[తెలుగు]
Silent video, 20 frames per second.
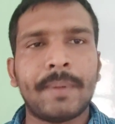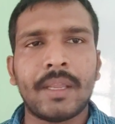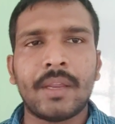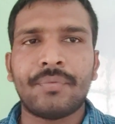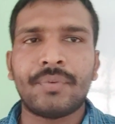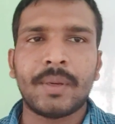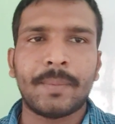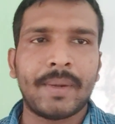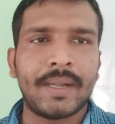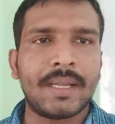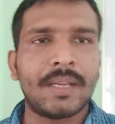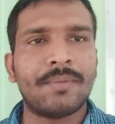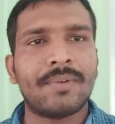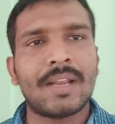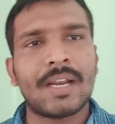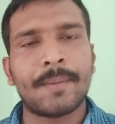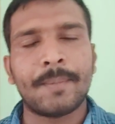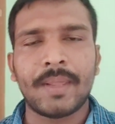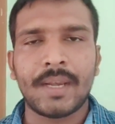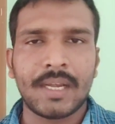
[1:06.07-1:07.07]
పిఎఫ్టీ పెట్టి
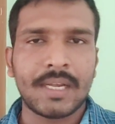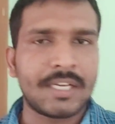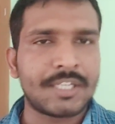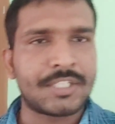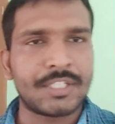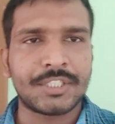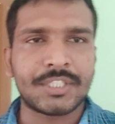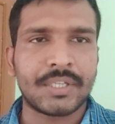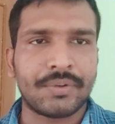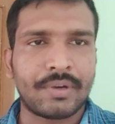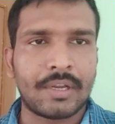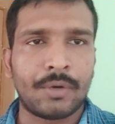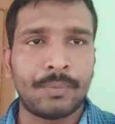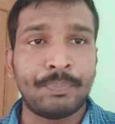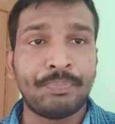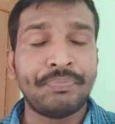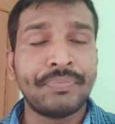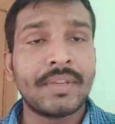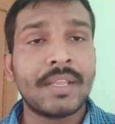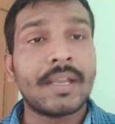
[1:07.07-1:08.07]
వాళ్ళకి మెరిట్ లిస్ట్ ఇచ్చేవాళ్ళు
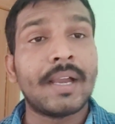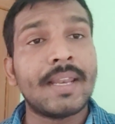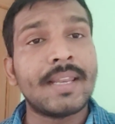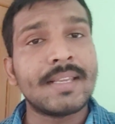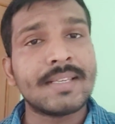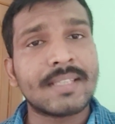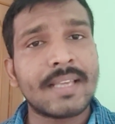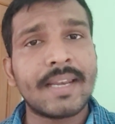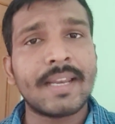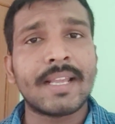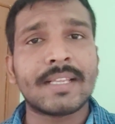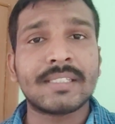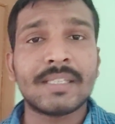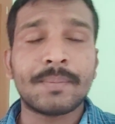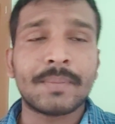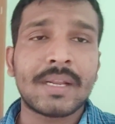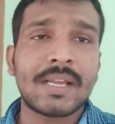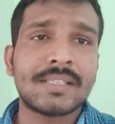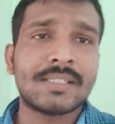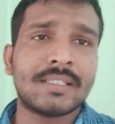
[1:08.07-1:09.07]
కానీ ఈసారి
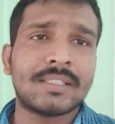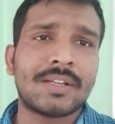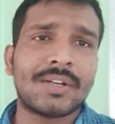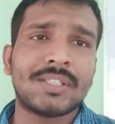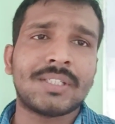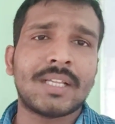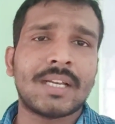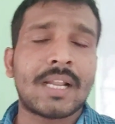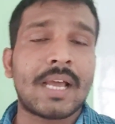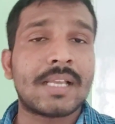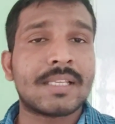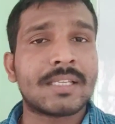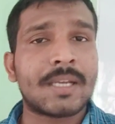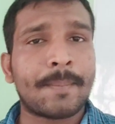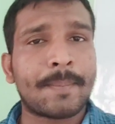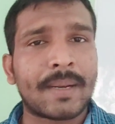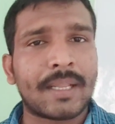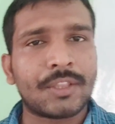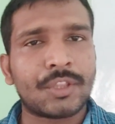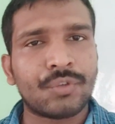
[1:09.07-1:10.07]
ఎగ్జామ్ రాసిన తర్వాత రాసిన
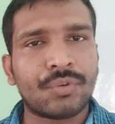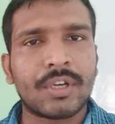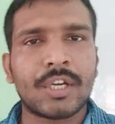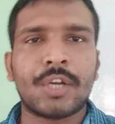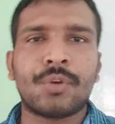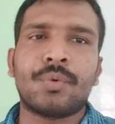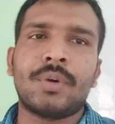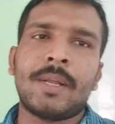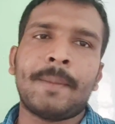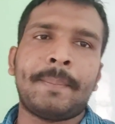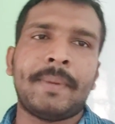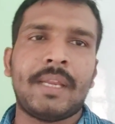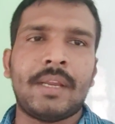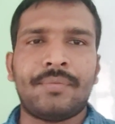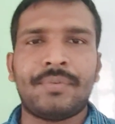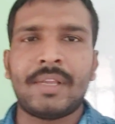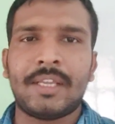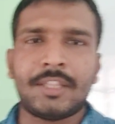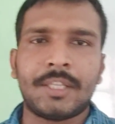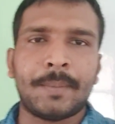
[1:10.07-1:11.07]
ప్రతి ఒక్కరు కూడా
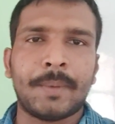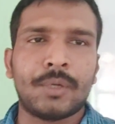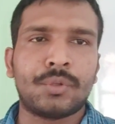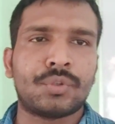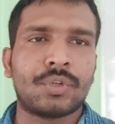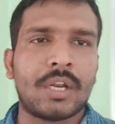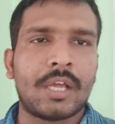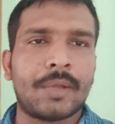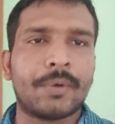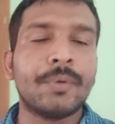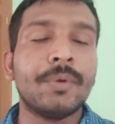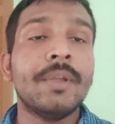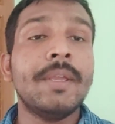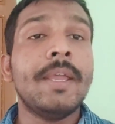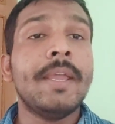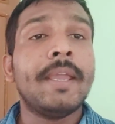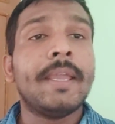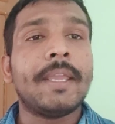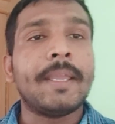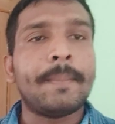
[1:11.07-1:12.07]
పిఎఫ్టీ అయితే పెడుతున్నారు
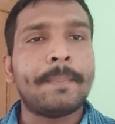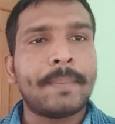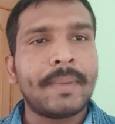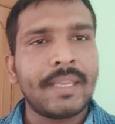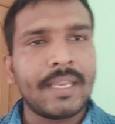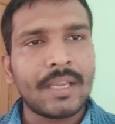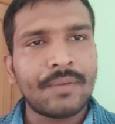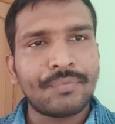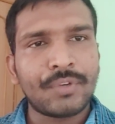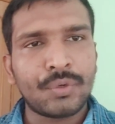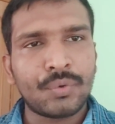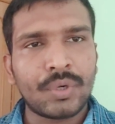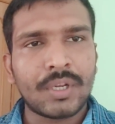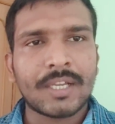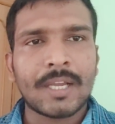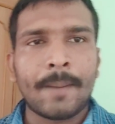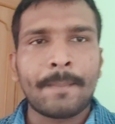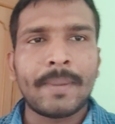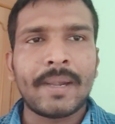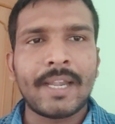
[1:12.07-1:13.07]
ఈ పిఎఫ్టీ కూడా
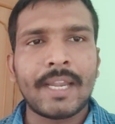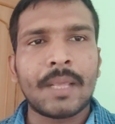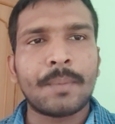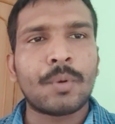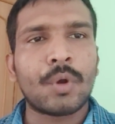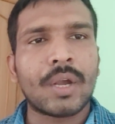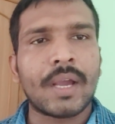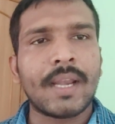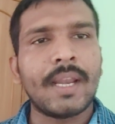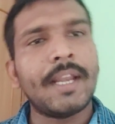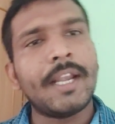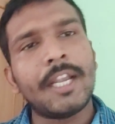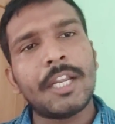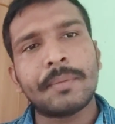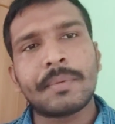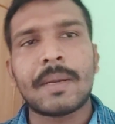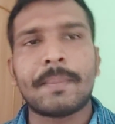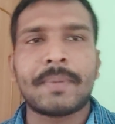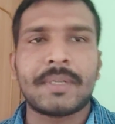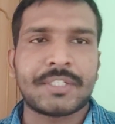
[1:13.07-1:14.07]
కంప్లీట్ అయిపోగానే ఇంటికి
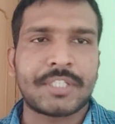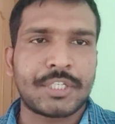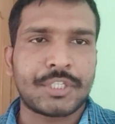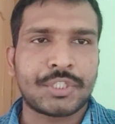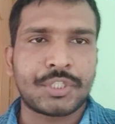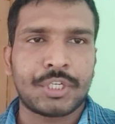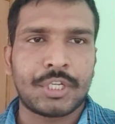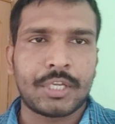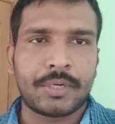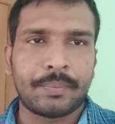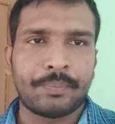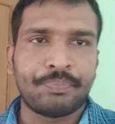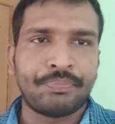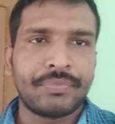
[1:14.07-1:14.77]
పంపించేస్తున్నారు